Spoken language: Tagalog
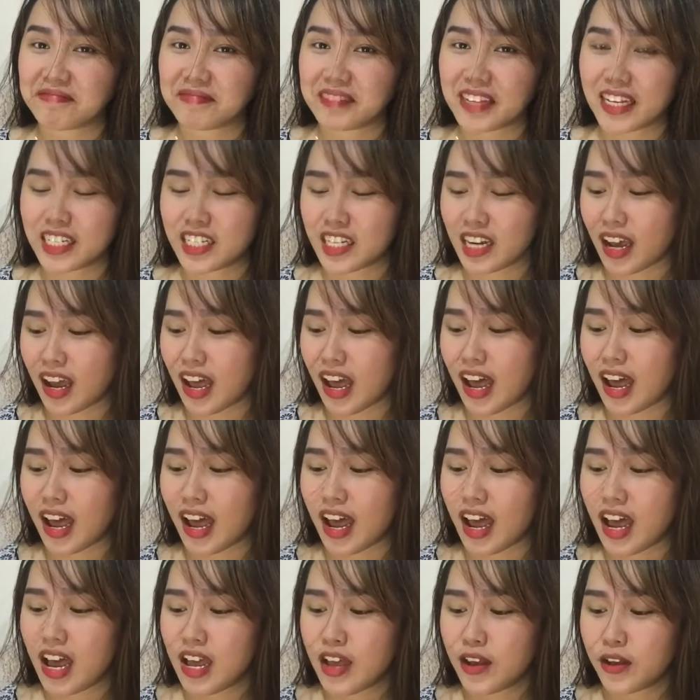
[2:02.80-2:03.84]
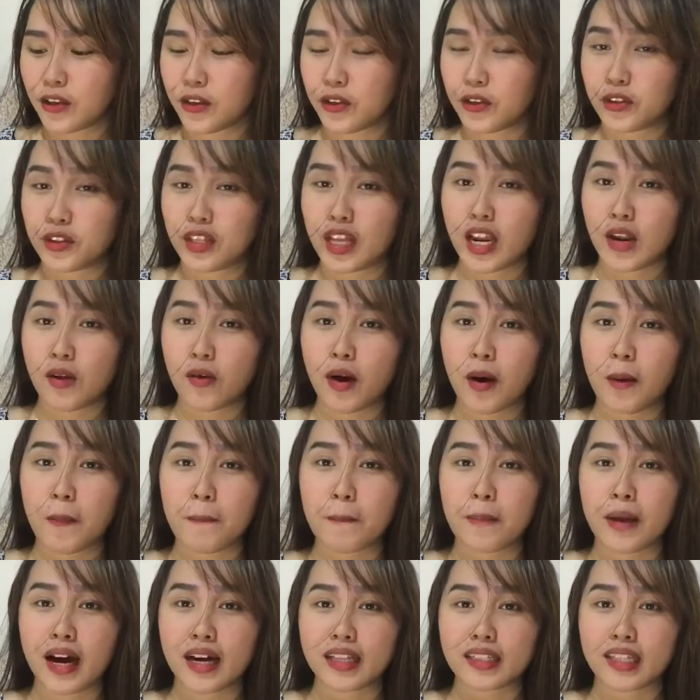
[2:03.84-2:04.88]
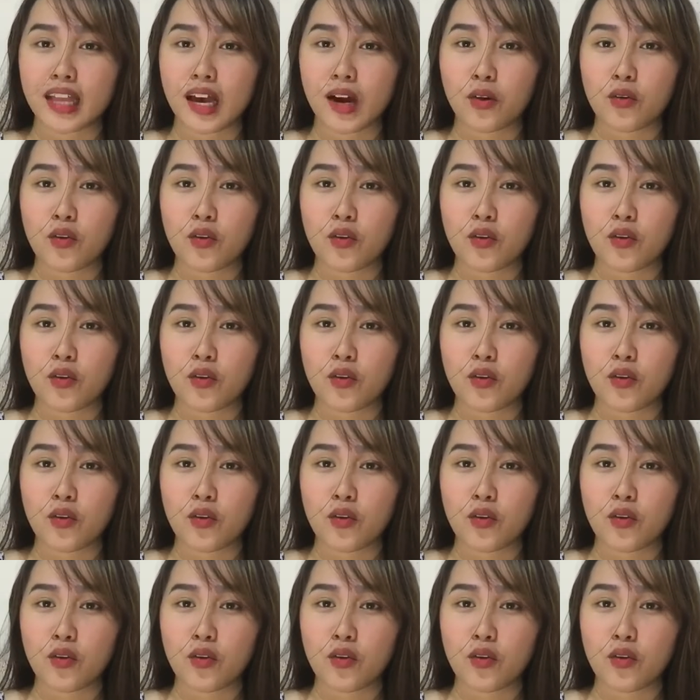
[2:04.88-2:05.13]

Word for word: At saka, yung dalawang bata,